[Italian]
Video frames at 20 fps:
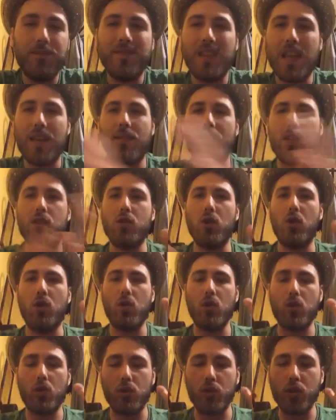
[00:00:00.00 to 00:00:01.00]
deve
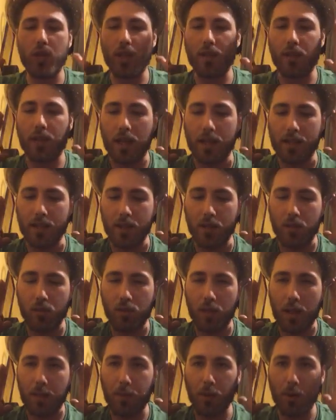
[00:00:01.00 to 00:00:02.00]
solo concentrarsi
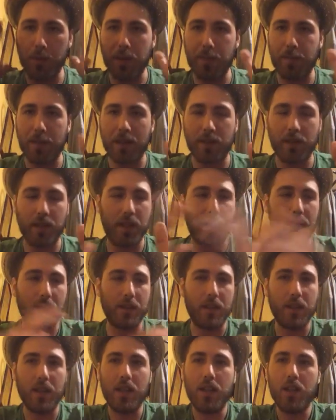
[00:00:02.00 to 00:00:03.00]
sulle proprie partite.
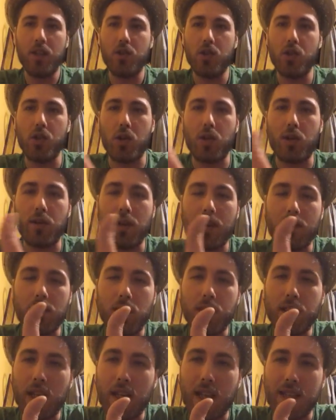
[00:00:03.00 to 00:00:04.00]
Gioca una
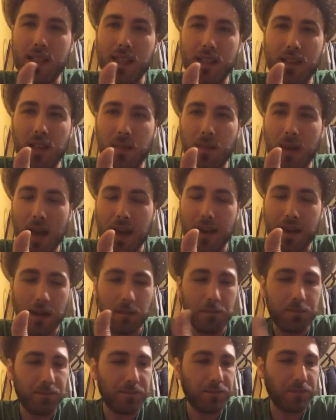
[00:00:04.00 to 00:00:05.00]
volta alla settimana